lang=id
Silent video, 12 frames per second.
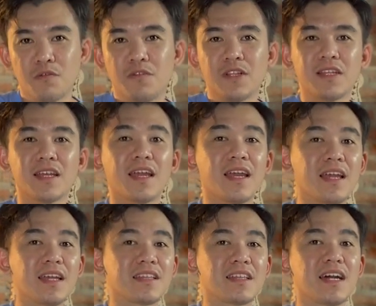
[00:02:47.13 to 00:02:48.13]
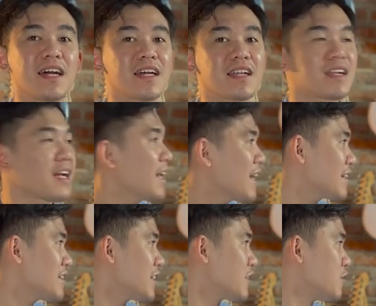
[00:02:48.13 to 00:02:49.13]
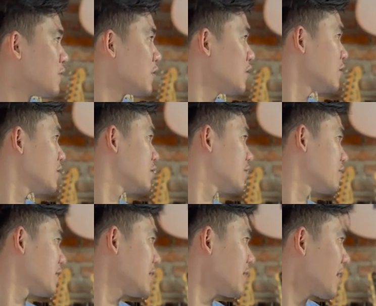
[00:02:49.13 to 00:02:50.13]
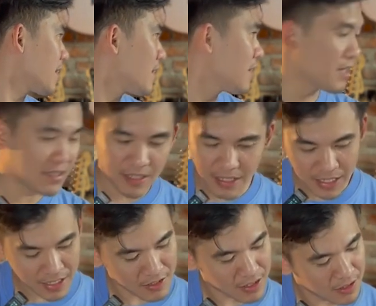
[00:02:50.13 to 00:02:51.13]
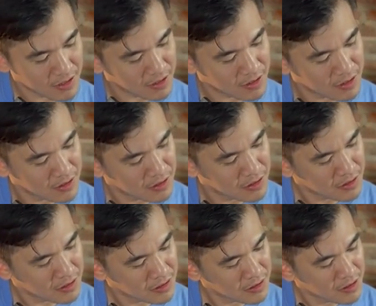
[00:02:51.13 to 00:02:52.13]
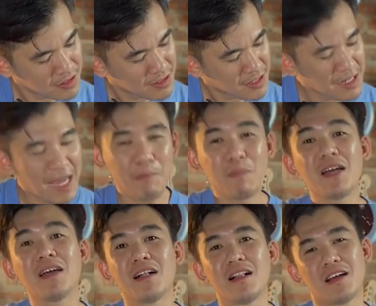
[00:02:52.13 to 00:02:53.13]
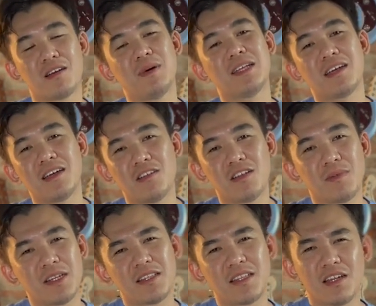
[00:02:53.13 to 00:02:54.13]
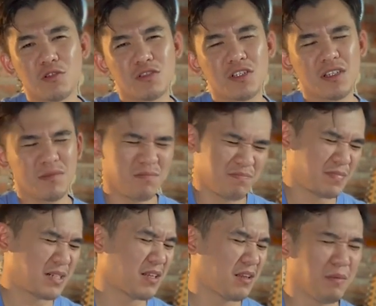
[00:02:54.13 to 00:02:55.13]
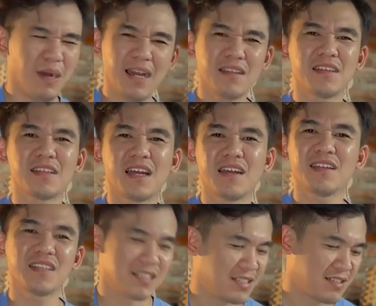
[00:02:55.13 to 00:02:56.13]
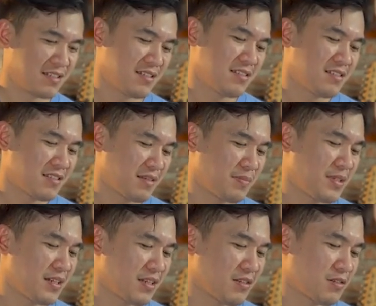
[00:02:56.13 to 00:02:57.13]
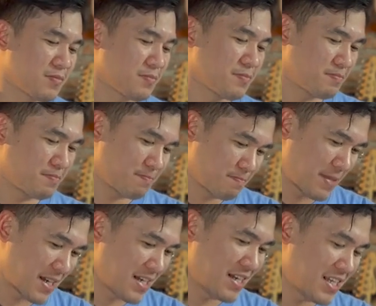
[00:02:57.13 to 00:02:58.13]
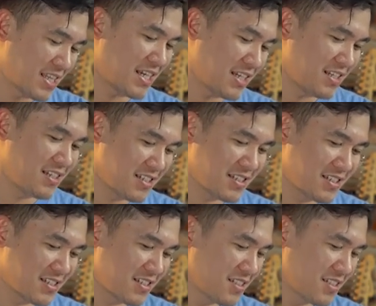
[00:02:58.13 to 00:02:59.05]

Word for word: feelnya kayak gitar elektrik loh bro feelnya kayak gitar elektrik nggak pegel kebanyakan orang main gitar akustik kan hmm, pegel banget nih tangannya tapi kalau pegang gitar ini nih